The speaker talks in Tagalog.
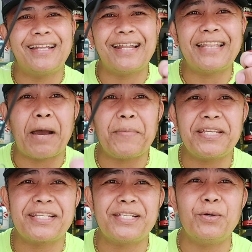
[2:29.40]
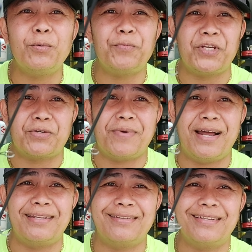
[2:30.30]
na damage ng
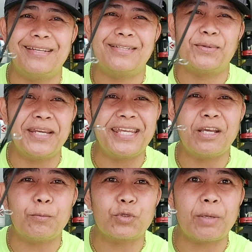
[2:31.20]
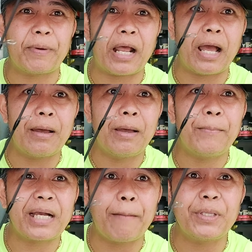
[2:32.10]
fisherman. So hinihingi ko siya para
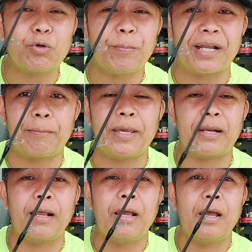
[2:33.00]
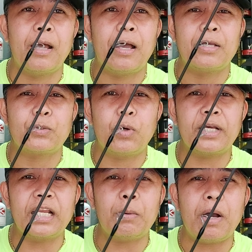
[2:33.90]
magamit kong pang repair. So ang
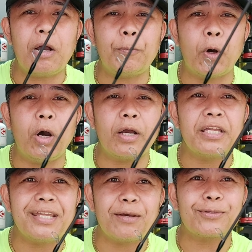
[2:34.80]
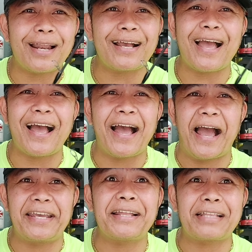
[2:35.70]
ginawa ko po, hinihingi ko talaga.
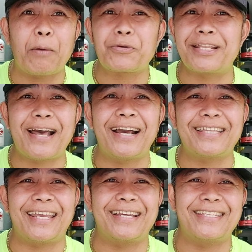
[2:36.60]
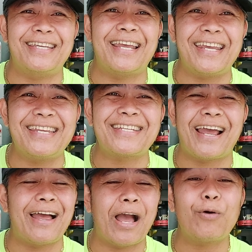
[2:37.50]
Ay, ah, itatapos sa dagat eh kasi naiinis siya.
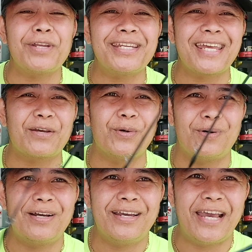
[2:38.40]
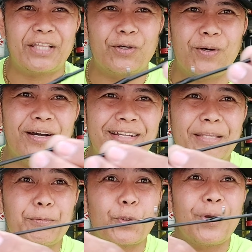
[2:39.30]
Ako hiningi ko. Ito,
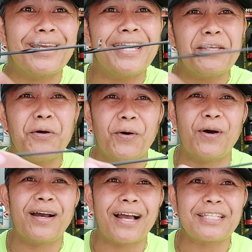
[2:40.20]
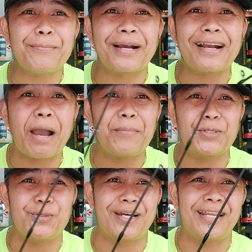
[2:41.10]
tips ko hingin nyo kasi magagamit
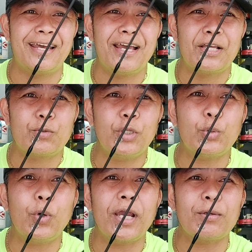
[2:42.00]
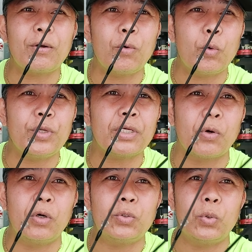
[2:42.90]
nyo yan. So ito ngayon ang kukunin
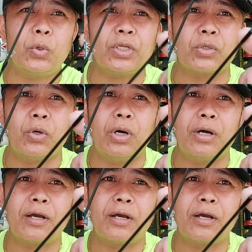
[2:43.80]
ko, dulong ito